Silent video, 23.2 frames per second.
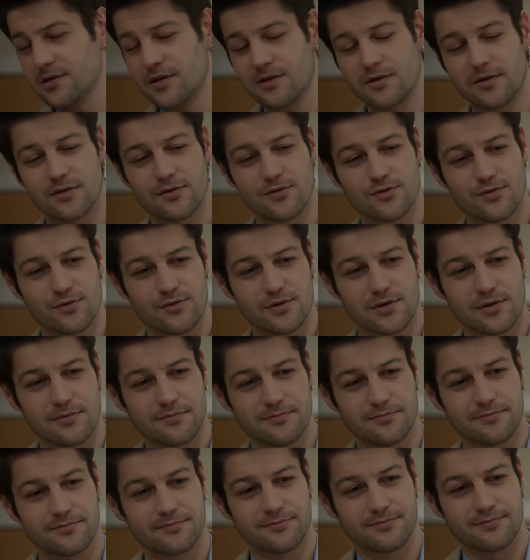başladığını düşüneceğim.
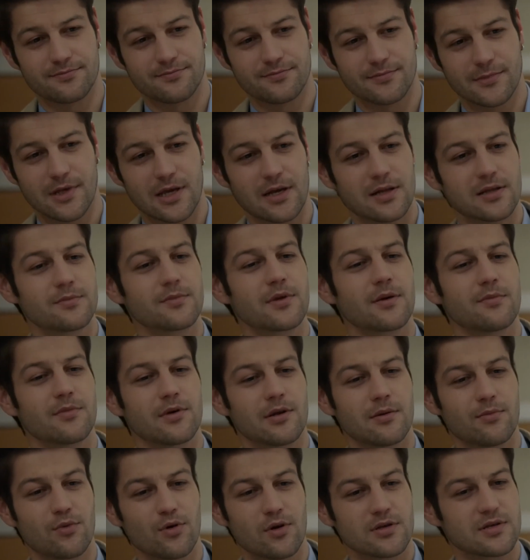Geldiğimden
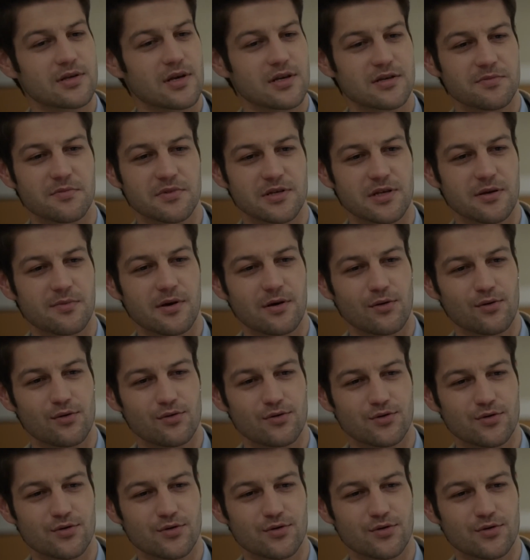beri böyle saçma sapan